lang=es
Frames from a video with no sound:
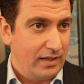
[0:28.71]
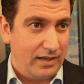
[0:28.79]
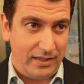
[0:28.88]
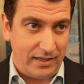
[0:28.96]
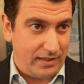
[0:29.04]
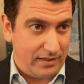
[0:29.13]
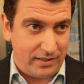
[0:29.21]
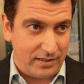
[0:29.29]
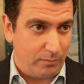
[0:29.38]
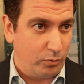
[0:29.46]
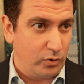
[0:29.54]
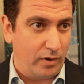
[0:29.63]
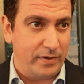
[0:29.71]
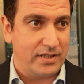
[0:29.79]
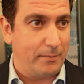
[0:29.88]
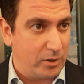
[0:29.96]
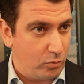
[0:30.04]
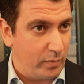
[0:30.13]
y ya desde el punto de
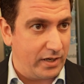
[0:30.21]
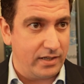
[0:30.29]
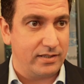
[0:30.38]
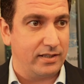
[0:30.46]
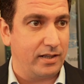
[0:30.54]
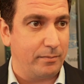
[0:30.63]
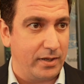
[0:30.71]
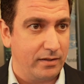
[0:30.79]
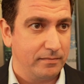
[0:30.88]
vista más humanista también.